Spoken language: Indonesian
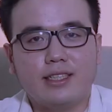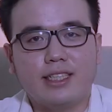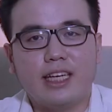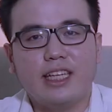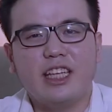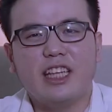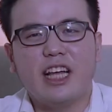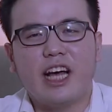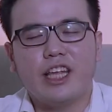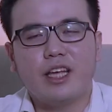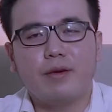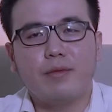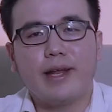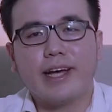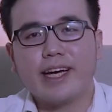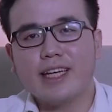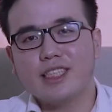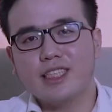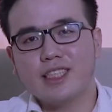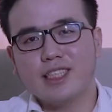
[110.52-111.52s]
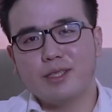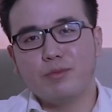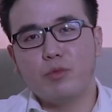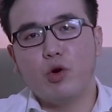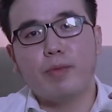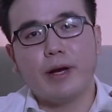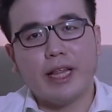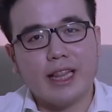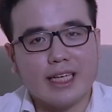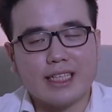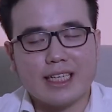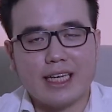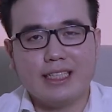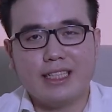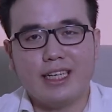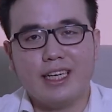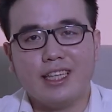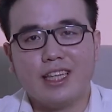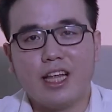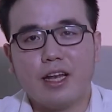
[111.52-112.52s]
saya tidak hanya memberikan sebuah perintah
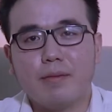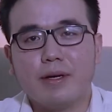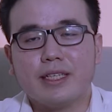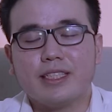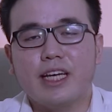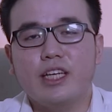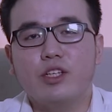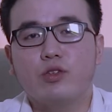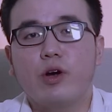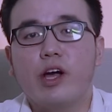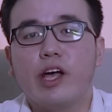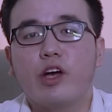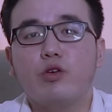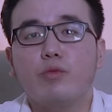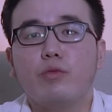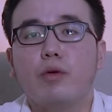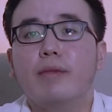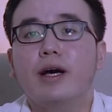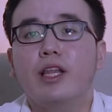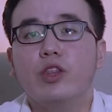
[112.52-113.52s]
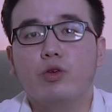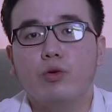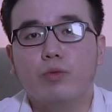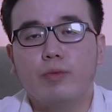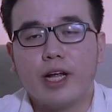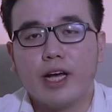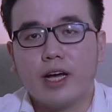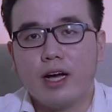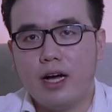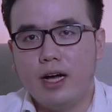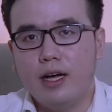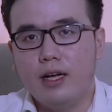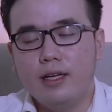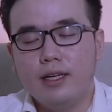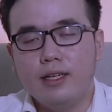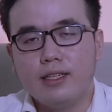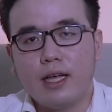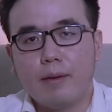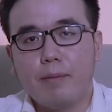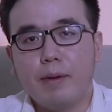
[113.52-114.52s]
saja, tanpa saya juga ikut membantu mereka.
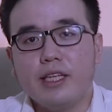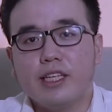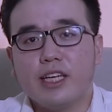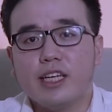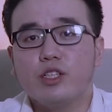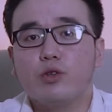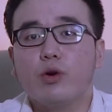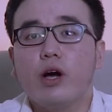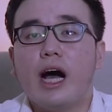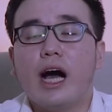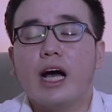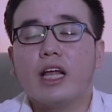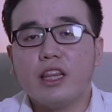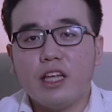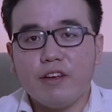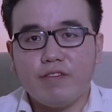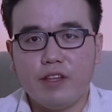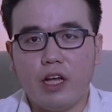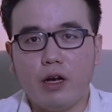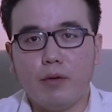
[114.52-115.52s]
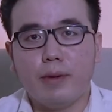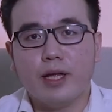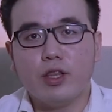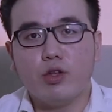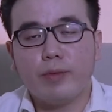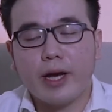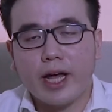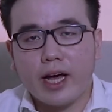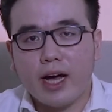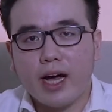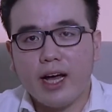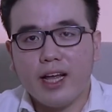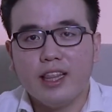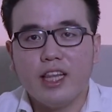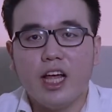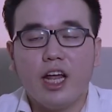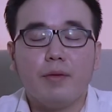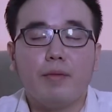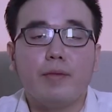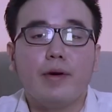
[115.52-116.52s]
Tapi saya juga aktif dalam membantu mereka
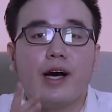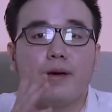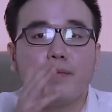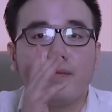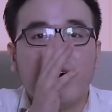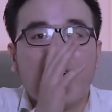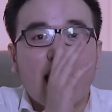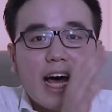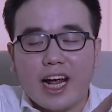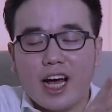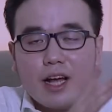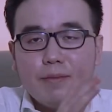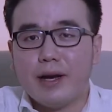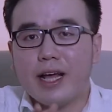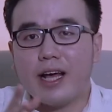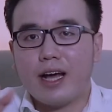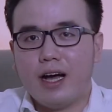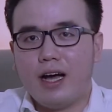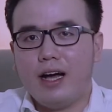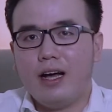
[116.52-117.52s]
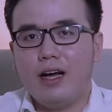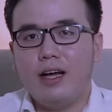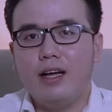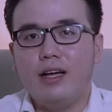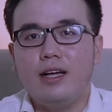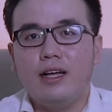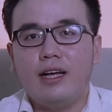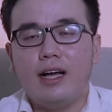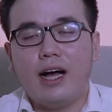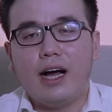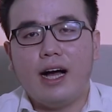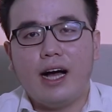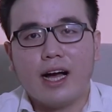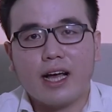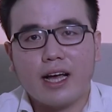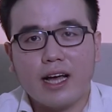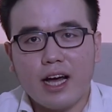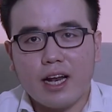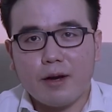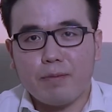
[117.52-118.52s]
dan mengarahkan mereka
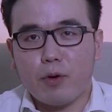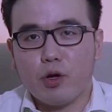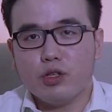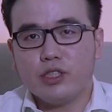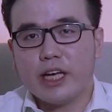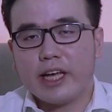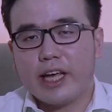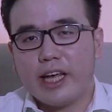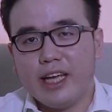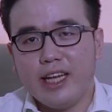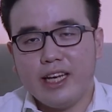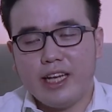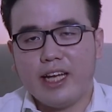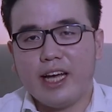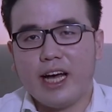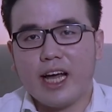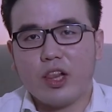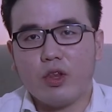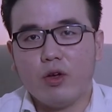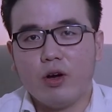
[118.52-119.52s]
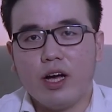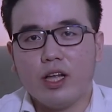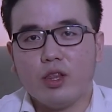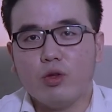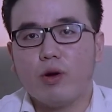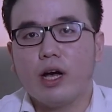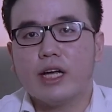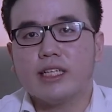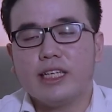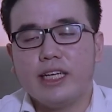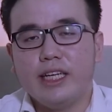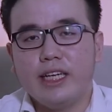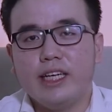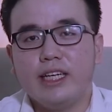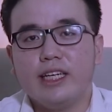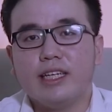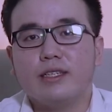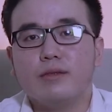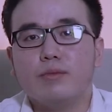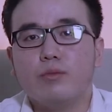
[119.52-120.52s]
agar proyek ini atau enggak tugas
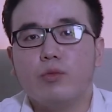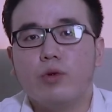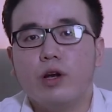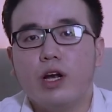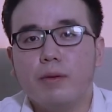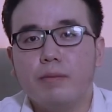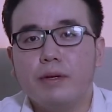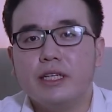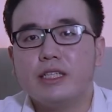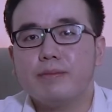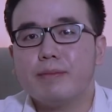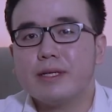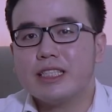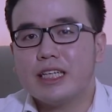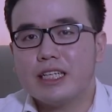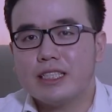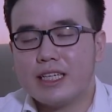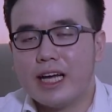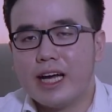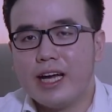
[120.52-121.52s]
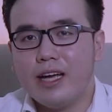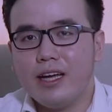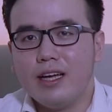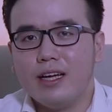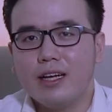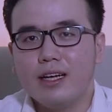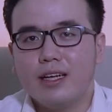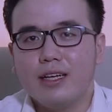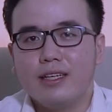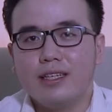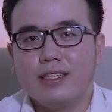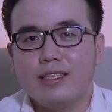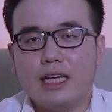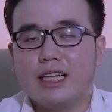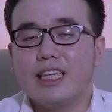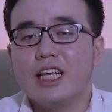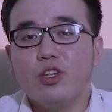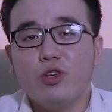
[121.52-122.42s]
ini lebih cepat selesai dan